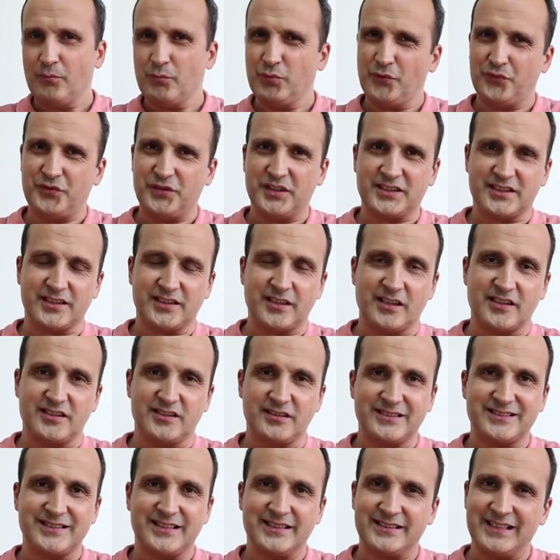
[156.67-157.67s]
bu fiyat
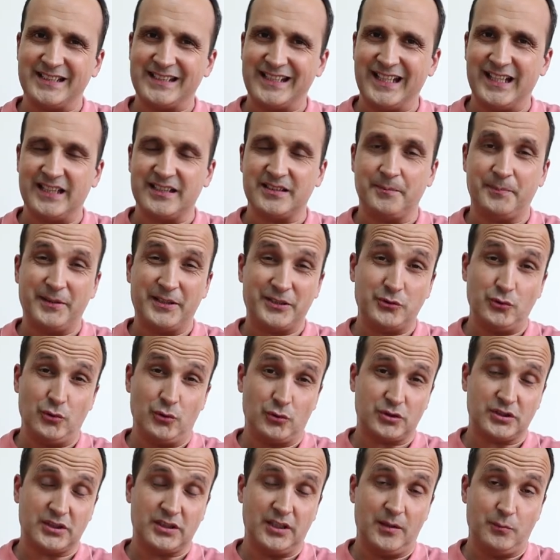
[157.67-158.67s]
aralığında zaten genelde pek
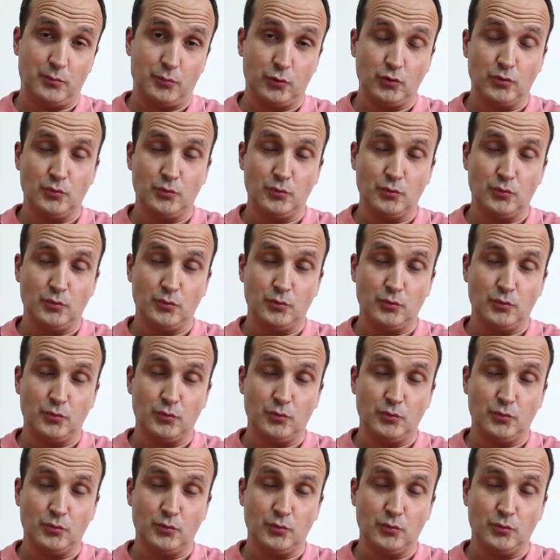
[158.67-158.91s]
4K